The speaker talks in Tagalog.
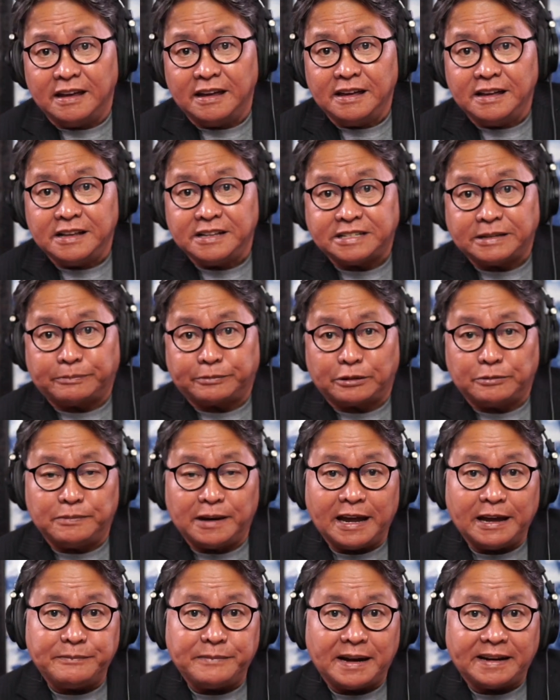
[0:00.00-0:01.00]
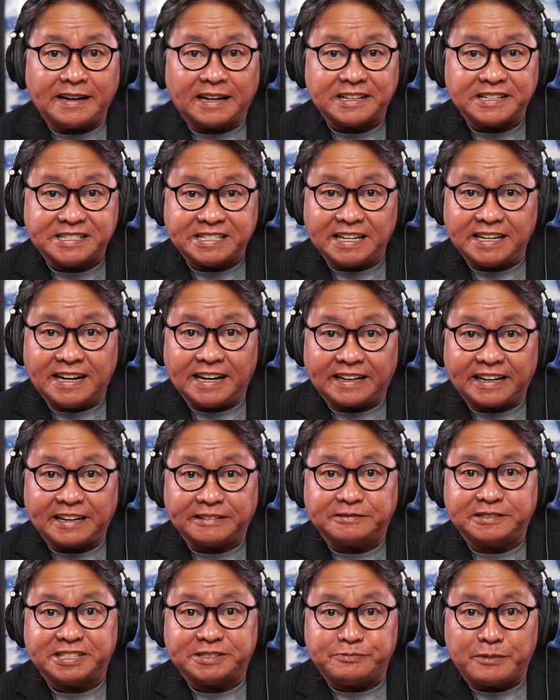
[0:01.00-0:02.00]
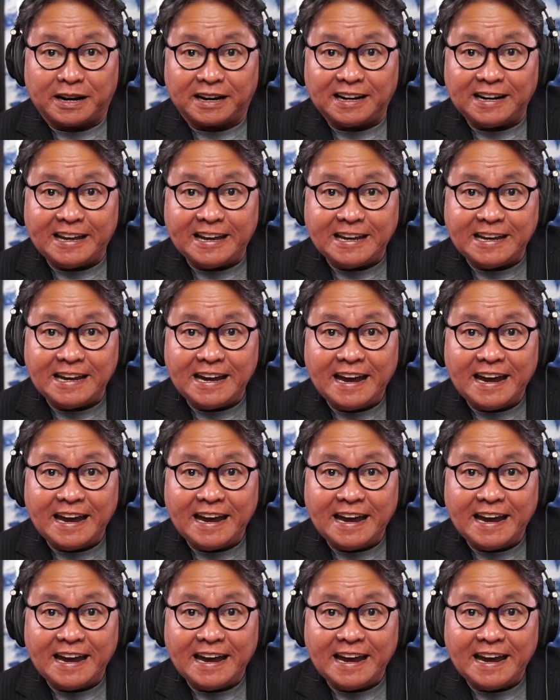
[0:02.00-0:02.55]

sa problema ng cigarette smuggling